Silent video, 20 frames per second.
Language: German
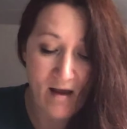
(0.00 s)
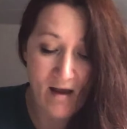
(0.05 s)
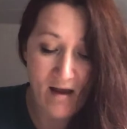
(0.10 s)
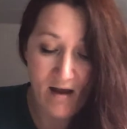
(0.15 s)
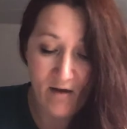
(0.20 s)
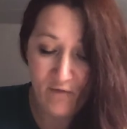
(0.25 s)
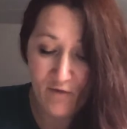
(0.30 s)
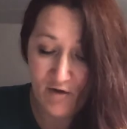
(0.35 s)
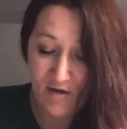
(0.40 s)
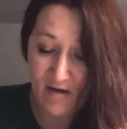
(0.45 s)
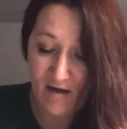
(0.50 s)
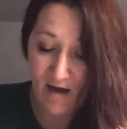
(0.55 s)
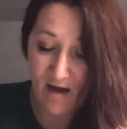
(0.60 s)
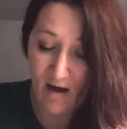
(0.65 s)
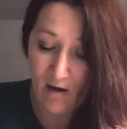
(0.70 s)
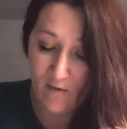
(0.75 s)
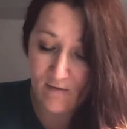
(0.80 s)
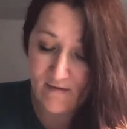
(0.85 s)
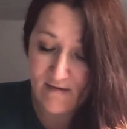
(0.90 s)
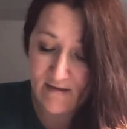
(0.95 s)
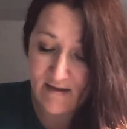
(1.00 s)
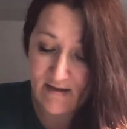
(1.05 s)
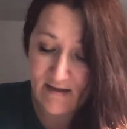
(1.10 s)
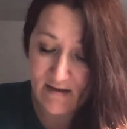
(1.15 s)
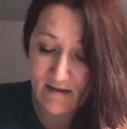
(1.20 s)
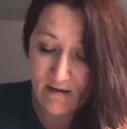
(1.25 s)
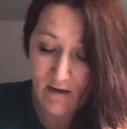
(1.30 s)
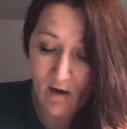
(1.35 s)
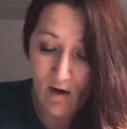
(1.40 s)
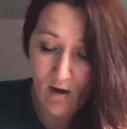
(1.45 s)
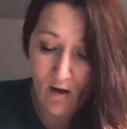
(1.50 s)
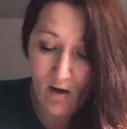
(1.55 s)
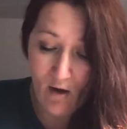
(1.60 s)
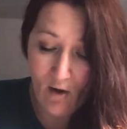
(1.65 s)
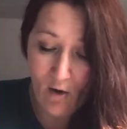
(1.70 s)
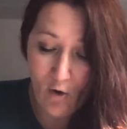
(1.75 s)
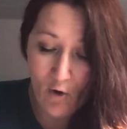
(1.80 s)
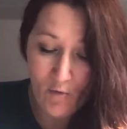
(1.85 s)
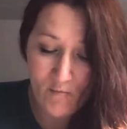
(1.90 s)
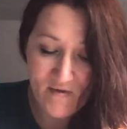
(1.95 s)
Er würde nach Hause gehen,
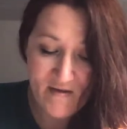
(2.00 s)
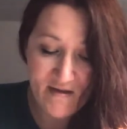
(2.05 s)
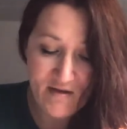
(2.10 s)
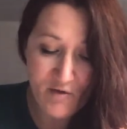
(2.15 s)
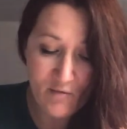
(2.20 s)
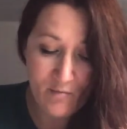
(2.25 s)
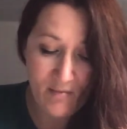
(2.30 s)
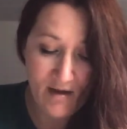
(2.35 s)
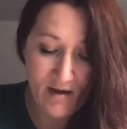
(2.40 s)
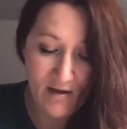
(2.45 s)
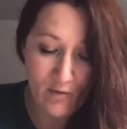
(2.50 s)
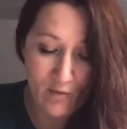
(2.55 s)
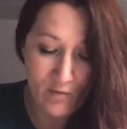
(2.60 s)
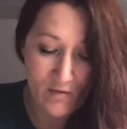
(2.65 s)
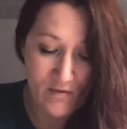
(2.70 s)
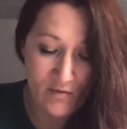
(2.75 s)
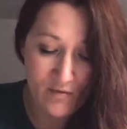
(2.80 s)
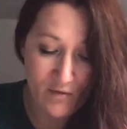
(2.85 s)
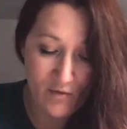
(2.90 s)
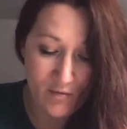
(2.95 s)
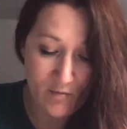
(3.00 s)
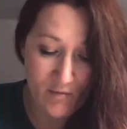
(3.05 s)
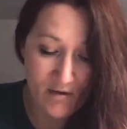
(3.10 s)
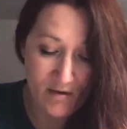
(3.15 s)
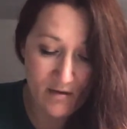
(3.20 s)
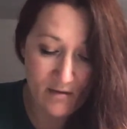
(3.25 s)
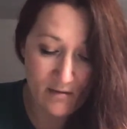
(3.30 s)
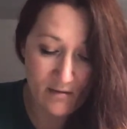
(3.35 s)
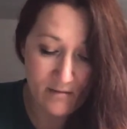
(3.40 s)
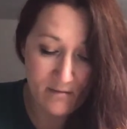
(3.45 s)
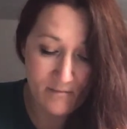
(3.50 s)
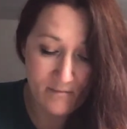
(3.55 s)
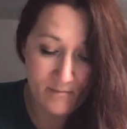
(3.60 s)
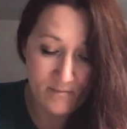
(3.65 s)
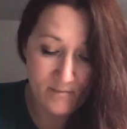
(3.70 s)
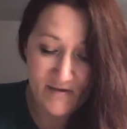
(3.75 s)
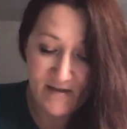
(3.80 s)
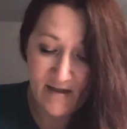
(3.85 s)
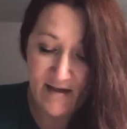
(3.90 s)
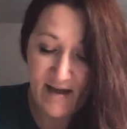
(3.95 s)
um sich um Milo zu kümmern.
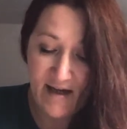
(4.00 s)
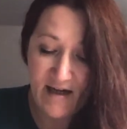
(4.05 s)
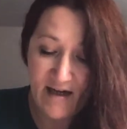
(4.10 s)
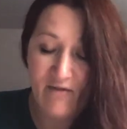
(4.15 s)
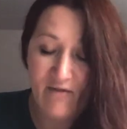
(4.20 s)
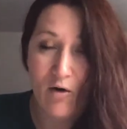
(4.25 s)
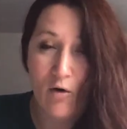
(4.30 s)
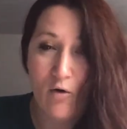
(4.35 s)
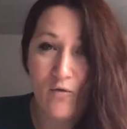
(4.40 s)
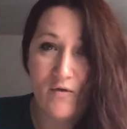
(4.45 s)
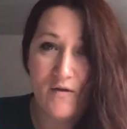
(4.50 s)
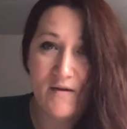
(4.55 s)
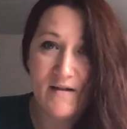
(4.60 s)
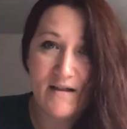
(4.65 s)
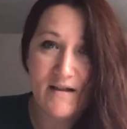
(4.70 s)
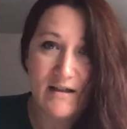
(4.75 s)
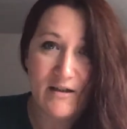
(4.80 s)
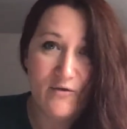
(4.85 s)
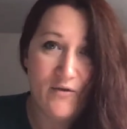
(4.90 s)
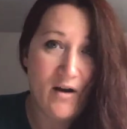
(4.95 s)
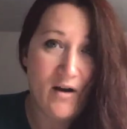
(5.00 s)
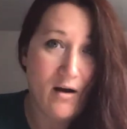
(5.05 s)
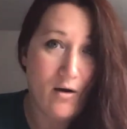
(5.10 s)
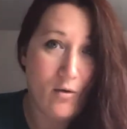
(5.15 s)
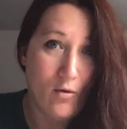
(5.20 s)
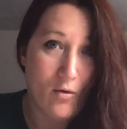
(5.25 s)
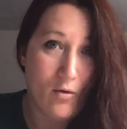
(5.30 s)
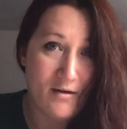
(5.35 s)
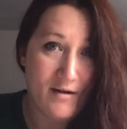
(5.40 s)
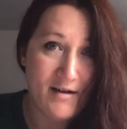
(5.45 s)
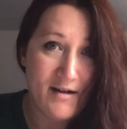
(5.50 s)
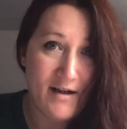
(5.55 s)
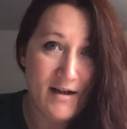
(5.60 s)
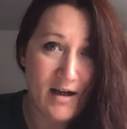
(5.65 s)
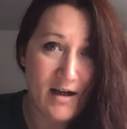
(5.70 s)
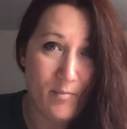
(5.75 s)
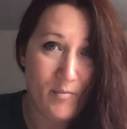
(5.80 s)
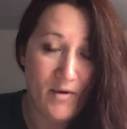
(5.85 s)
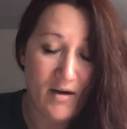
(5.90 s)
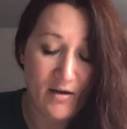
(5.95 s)
Sein Ärger war offensichtlich verraucht, denn er
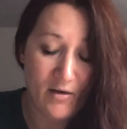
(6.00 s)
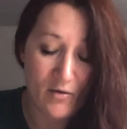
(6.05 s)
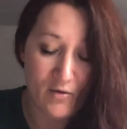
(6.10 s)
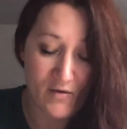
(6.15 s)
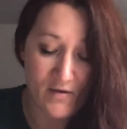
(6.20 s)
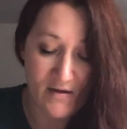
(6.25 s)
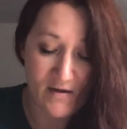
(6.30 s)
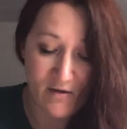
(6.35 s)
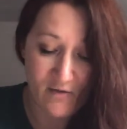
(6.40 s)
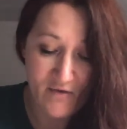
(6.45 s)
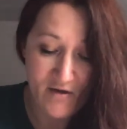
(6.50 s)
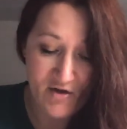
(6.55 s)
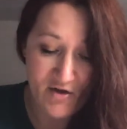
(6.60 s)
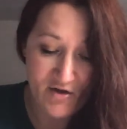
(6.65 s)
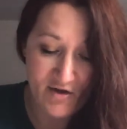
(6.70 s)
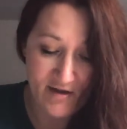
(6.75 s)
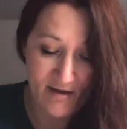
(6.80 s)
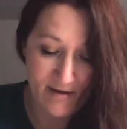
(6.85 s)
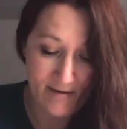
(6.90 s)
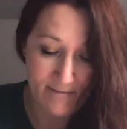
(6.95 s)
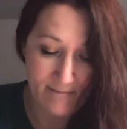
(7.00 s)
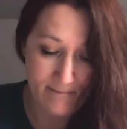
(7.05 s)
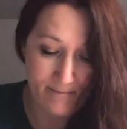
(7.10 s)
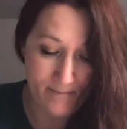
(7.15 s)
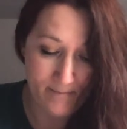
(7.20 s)
gab mir einen Kuss auf die Stirn.